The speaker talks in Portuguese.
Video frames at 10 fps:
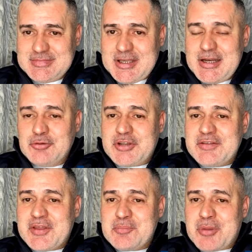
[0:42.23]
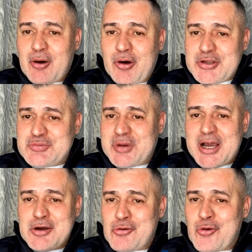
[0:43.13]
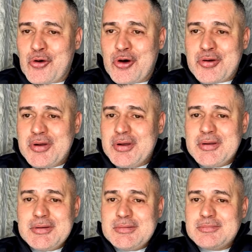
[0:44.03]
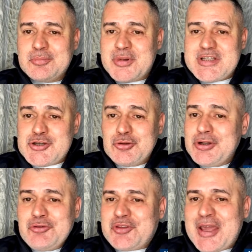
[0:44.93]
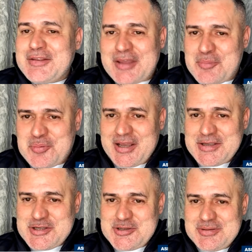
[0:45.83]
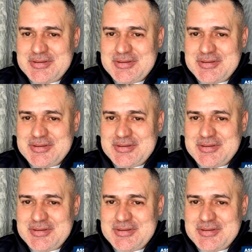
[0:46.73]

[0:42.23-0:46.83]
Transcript: Ele não tem tempo para ódio, para rancor. O presidente Lula não tem tempo para isso.